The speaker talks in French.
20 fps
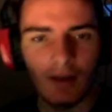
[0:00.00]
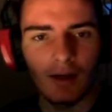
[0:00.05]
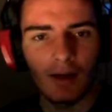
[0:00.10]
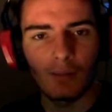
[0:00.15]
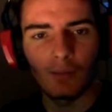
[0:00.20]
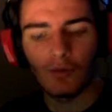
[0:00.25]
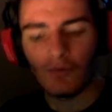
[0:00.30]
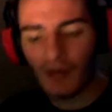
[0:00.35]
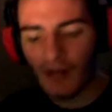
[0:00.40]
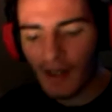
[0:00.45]

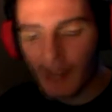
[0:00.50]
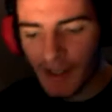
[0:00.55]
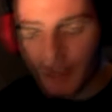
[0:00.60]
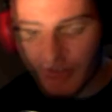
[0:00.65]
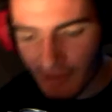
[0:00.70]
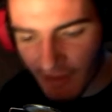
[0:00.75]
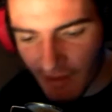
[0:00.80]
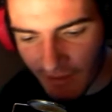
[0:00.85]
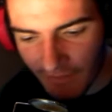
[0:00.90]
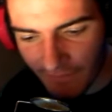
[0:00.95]
Bon voilà les
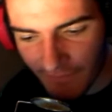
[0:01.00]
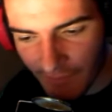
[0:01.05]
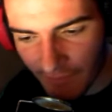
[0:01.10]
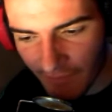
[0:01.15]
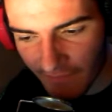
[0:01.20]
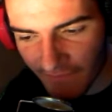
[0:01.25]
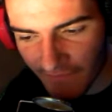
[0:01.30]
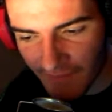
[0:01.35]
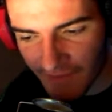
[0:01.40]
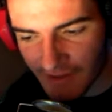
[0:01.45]
gens, la vidéo
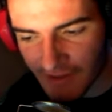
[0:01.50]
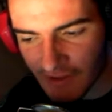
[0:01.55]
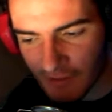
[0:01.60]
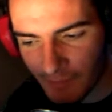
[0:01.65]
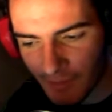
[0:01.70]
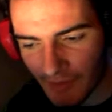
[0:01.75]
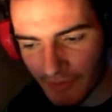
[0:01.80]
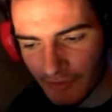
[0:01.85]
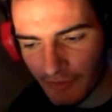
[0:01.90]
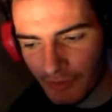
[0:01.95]
est finie,
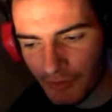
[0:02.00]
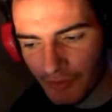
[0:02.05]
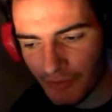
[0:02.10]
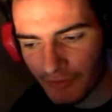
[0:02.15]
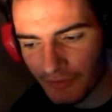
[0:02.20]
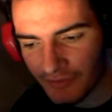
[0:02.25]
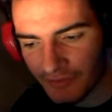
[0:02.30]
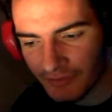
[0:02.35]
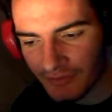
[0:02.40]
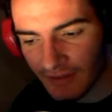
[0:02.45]
j'espère que ce quiz
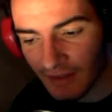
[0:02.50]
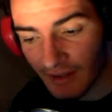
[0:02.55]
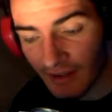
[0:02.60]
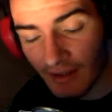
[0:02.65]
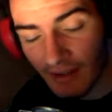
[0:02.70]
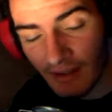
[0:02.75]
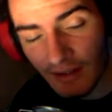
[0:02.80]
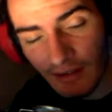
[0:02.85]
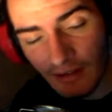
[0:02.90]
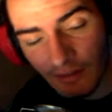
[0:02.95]
vous a...
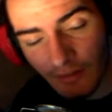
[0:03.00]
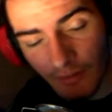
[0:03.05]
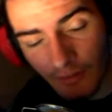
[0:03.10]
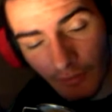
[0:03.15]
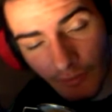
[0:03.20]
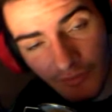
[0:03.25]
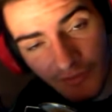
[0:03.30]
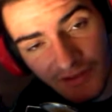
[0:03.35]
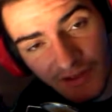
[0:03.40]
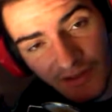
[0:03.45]
que
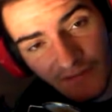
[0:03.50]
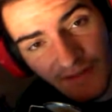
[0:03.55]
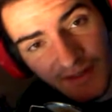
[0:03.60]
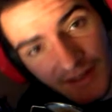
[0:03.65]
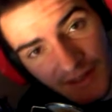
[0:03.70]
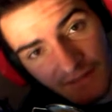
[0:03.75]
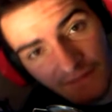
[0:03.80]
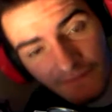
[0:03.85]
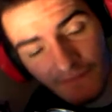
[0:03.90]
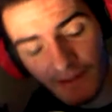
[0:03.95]
vous avez
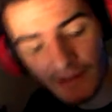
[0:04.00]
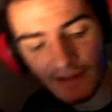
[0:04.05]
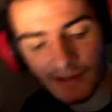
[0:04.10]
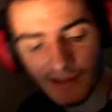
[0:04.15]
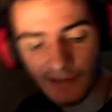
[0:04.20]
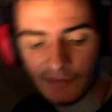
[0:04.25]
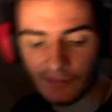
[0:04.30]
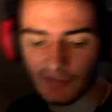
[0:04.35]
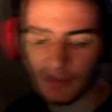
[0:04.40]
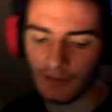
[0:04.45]
kiffé.
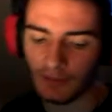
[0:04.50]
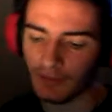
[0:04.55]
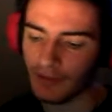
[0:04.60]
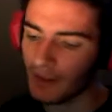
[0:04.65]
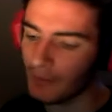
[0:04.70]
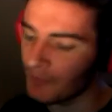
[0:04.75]
Désolé, on est un peu